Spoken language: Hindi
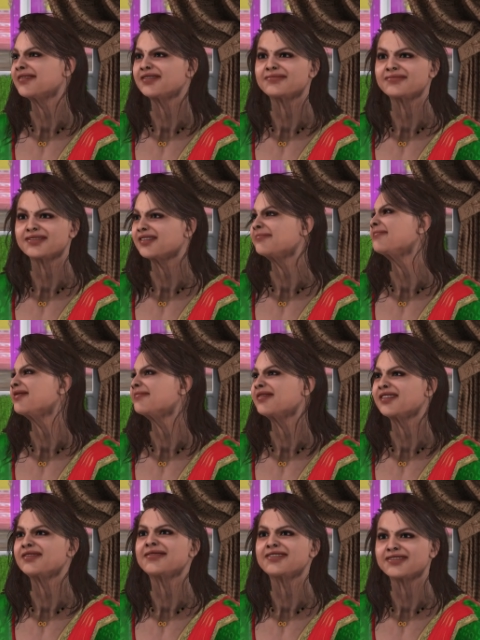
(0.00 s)
नहीं
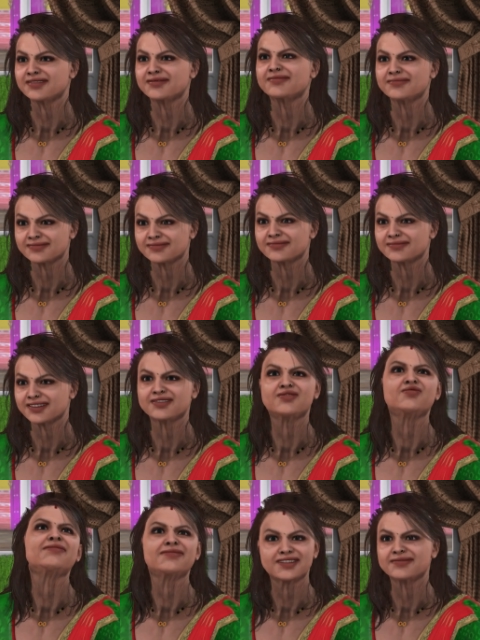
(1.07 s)
मतलब नहीं
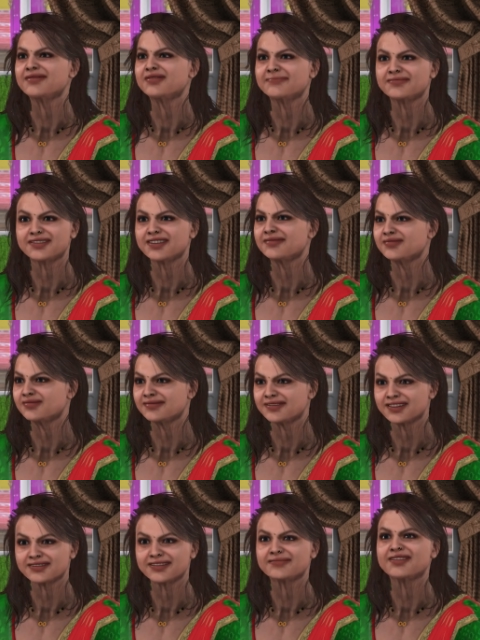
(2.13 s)
मैंने कह दिया तो
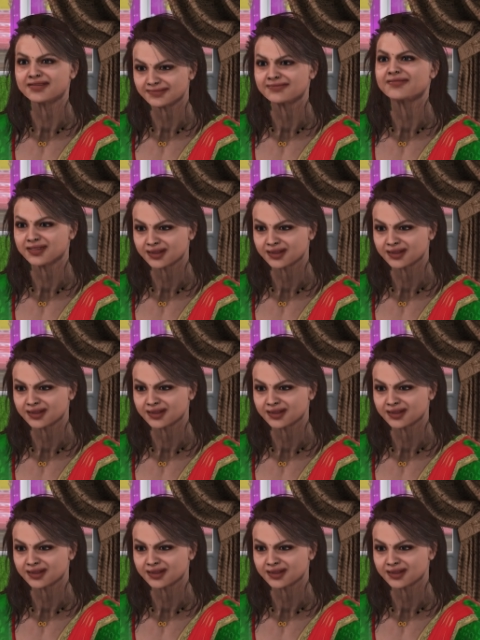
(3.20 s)
कह दिया